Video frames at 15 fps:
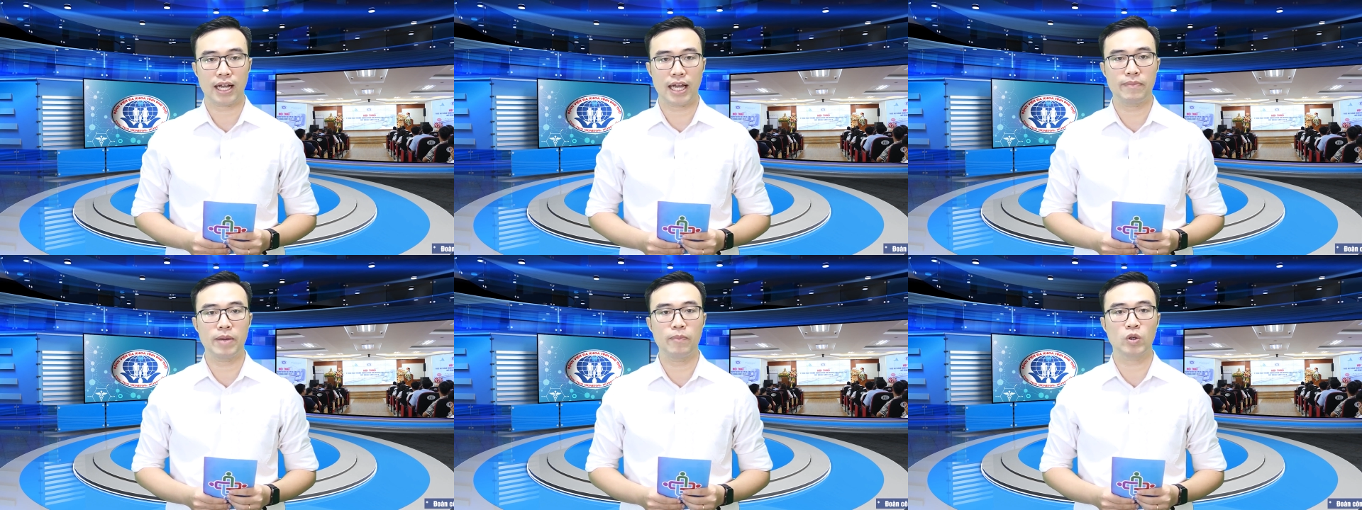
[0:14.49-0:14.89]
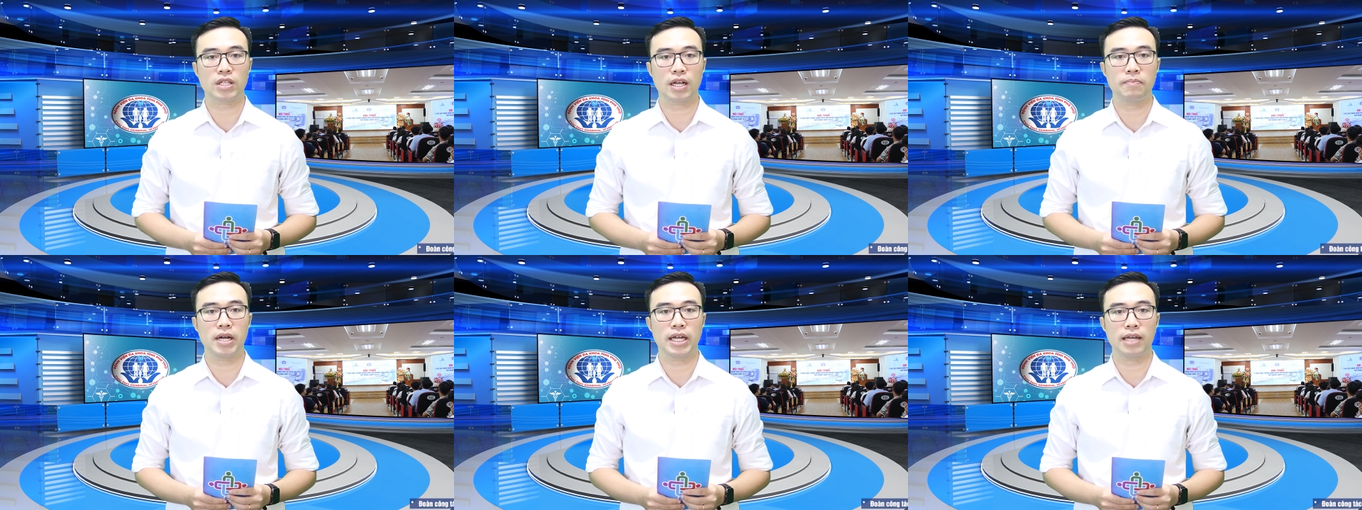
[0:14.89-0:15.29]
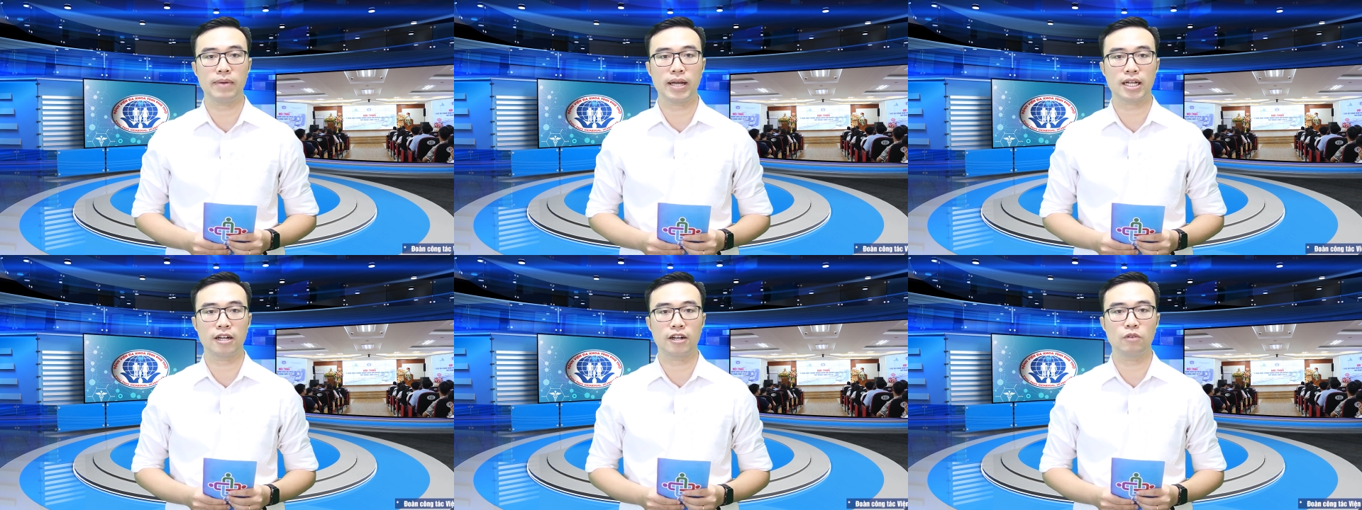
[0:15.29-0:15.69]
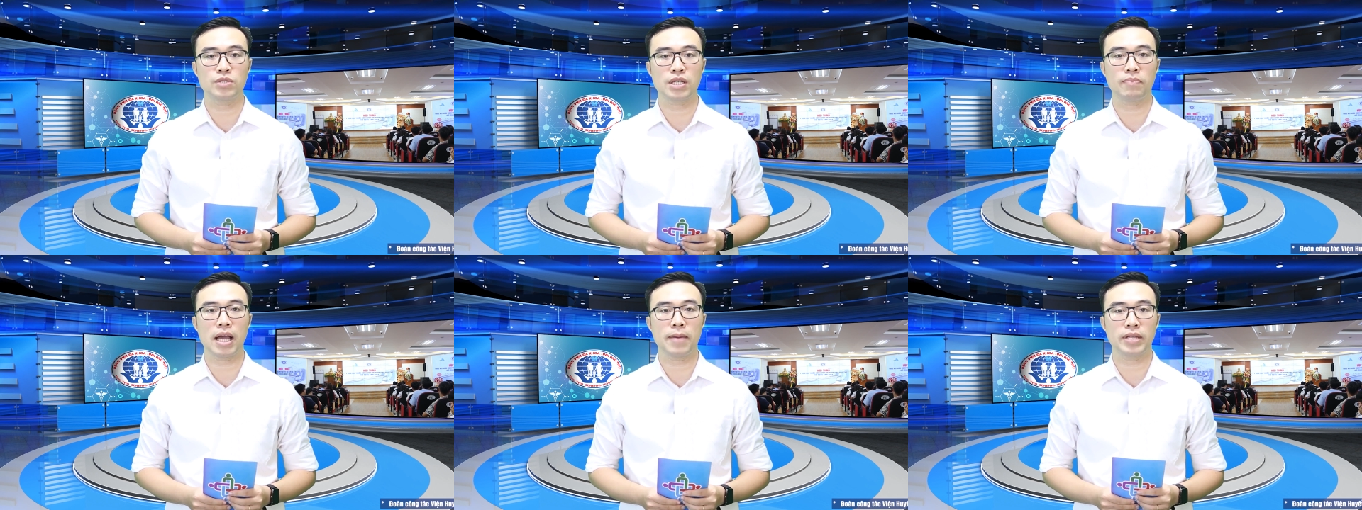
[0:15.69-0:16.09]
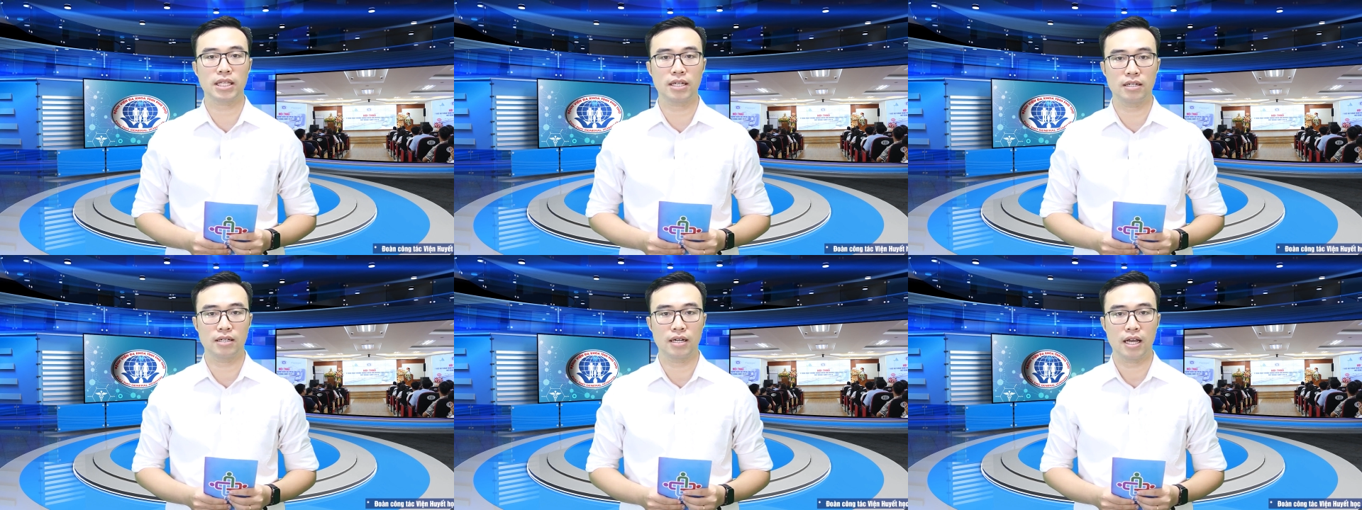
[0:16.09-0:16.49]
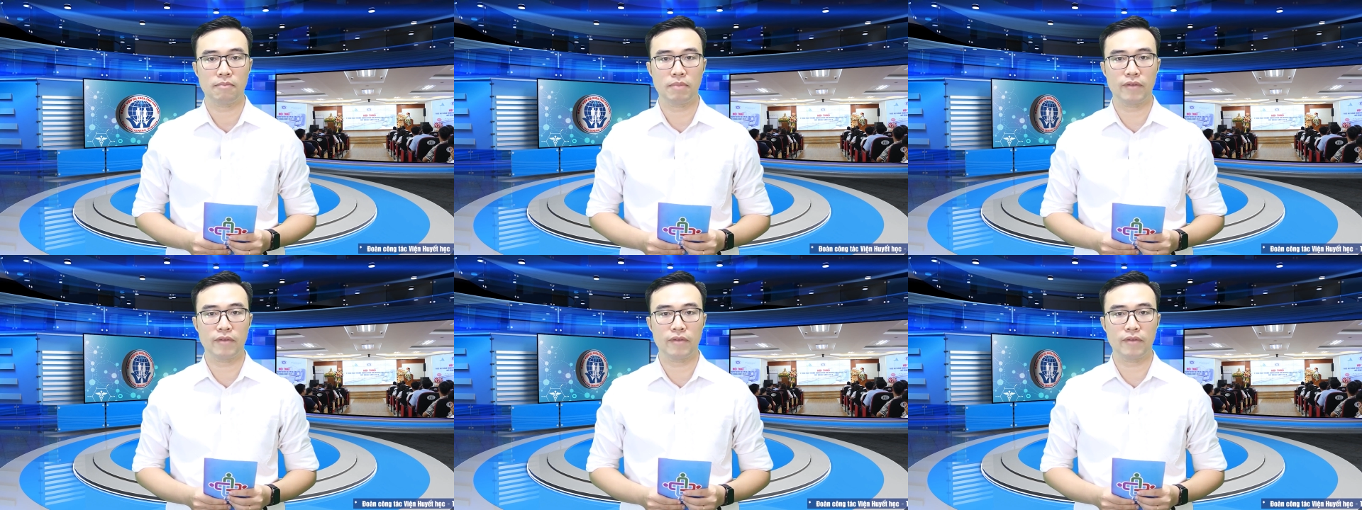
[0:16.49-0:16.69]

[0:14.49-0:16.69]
Ngày 11 tháng 10 năm 2024,